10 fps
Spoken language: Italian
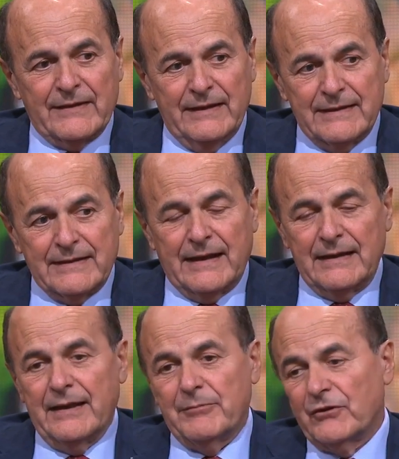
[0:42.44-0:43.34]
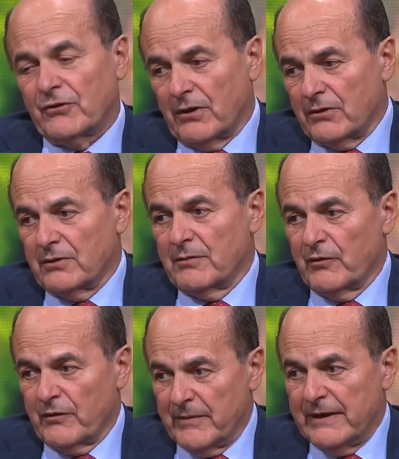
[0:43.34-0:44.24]
l'Italia ha bisogno di
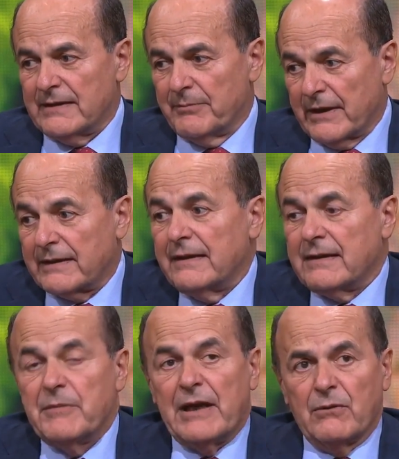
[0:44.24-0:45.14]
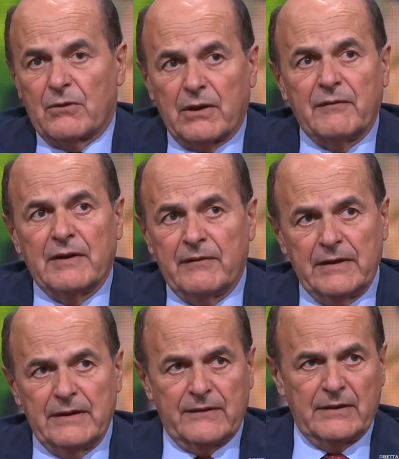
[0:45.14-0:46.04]
movimenti, di partiti, mi auguro che via
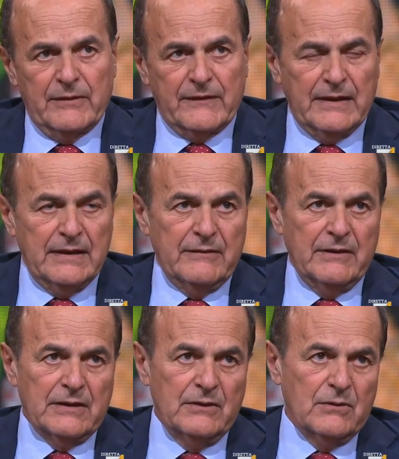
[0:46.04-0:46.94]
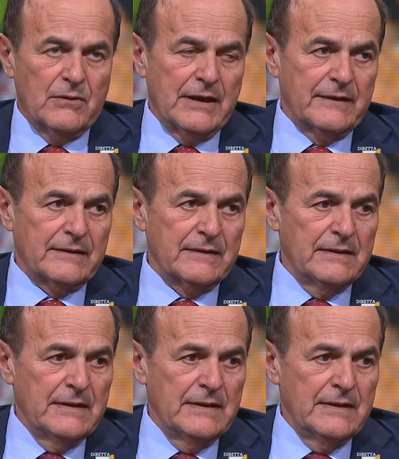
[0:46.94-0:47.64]
via i 5 Stelle diventino questi,